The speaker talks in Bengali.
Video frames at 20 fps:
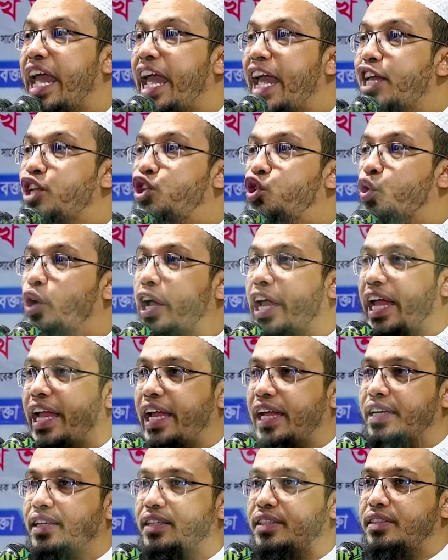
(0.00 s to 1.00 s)
এই যুগে
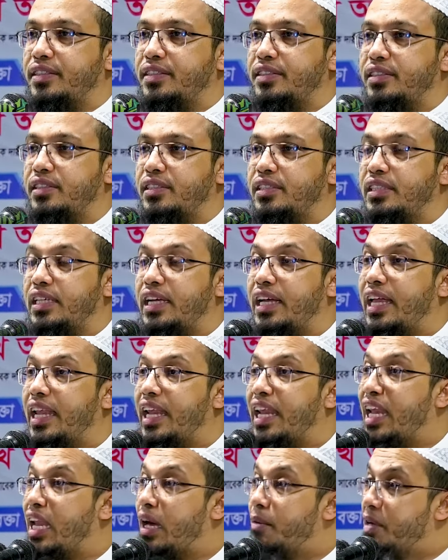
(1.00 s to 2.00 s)

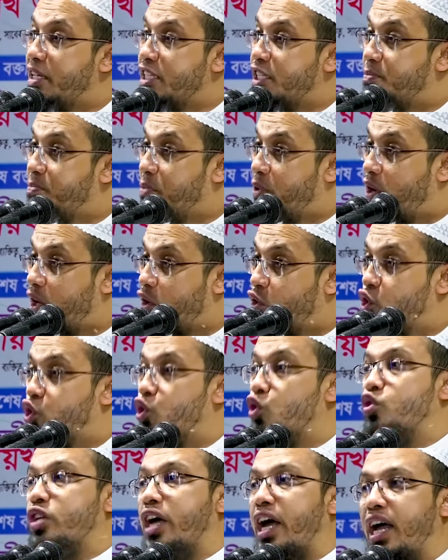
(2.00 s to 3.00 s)
নামাজ পড়াও
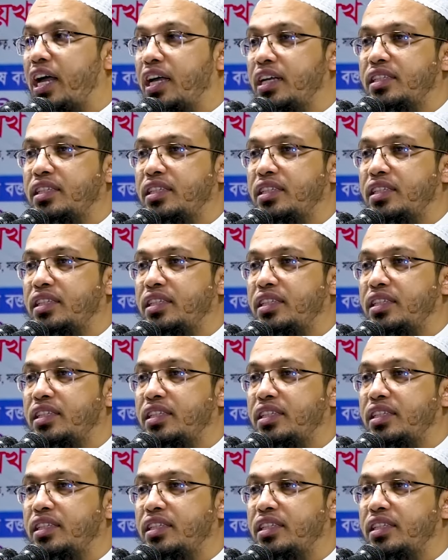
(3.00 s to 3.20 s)
সোজা